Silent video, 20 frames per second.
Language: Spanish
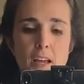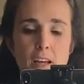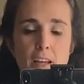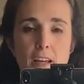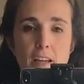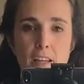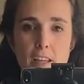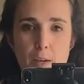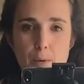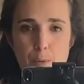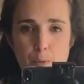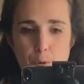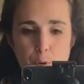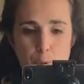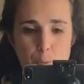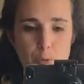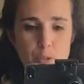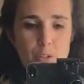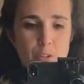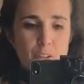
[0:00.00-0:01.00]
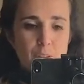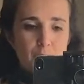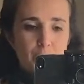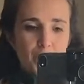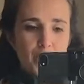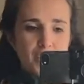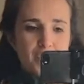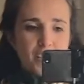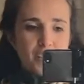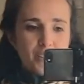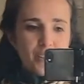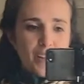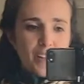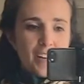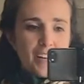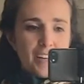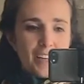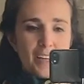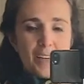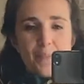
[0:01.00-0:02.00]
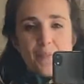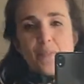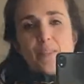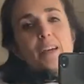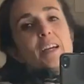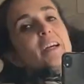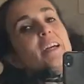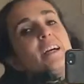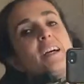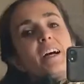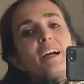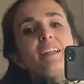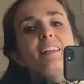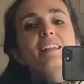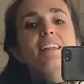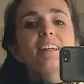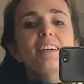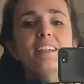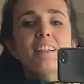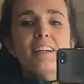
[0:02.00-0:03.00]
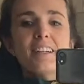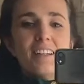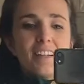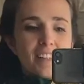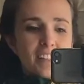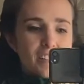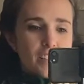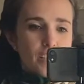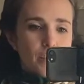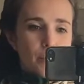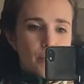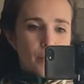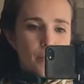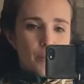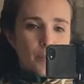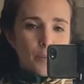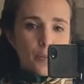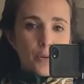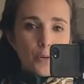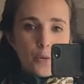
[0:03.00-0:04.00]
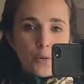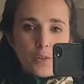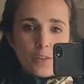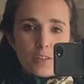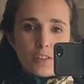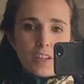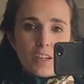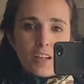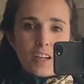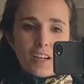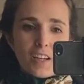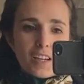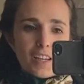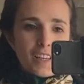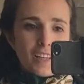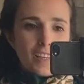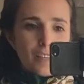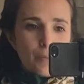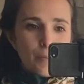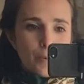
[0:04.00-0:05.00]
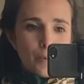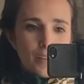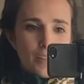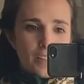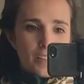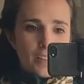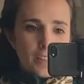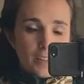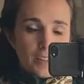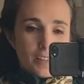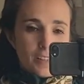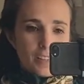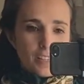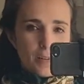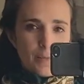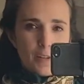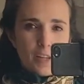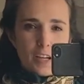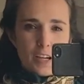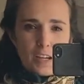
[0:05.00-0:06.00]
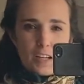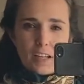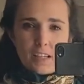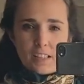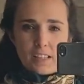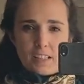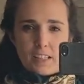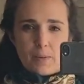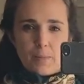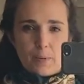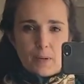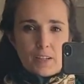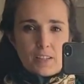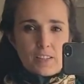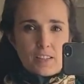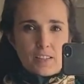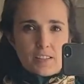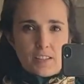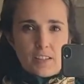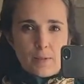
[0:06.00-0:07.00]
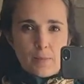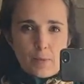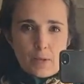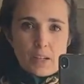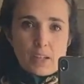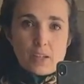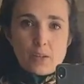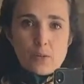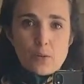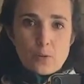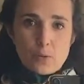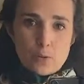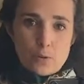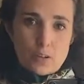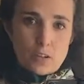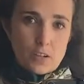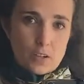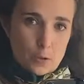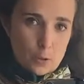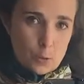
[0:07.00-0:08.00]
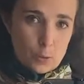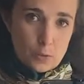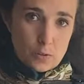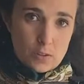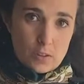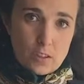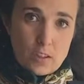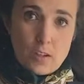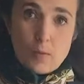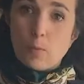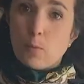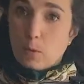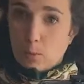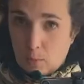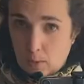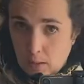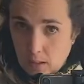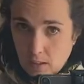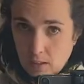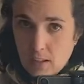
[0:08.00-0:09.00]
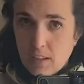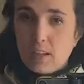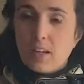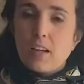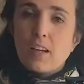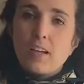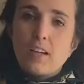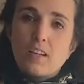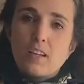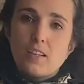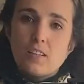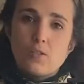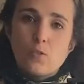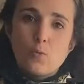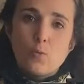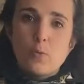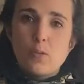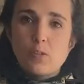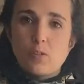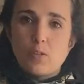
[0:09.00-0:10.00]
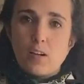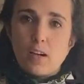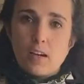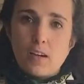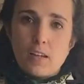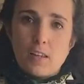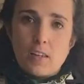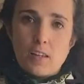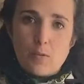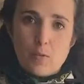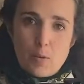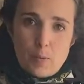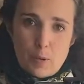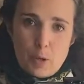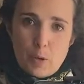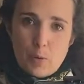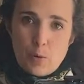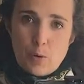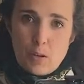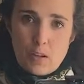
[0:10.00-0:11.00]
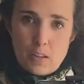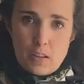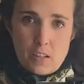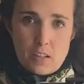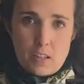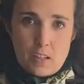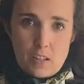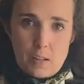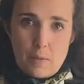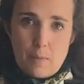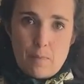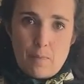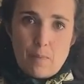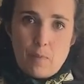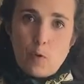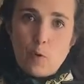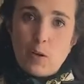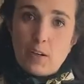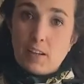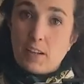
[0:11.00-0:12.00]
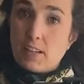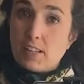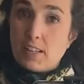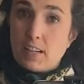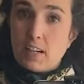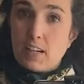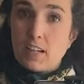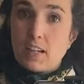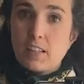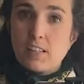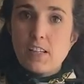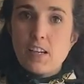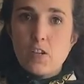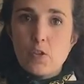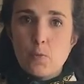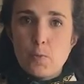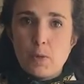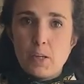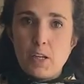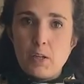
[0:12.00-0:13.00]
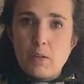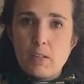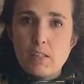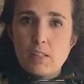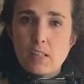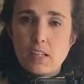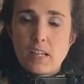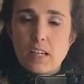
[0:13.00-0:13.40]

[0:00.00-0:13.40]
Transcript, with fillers: ¿Qué llevo hoy? Pues hoy llevo esta sudadera que me encanta, que es de Baby Groot y pone Save the Galaxy Planta Tree, para quien no conozca a Groot, muy mal. Es un personaje de una película de mm, Guardianes de la Galaxia, de superhéroes,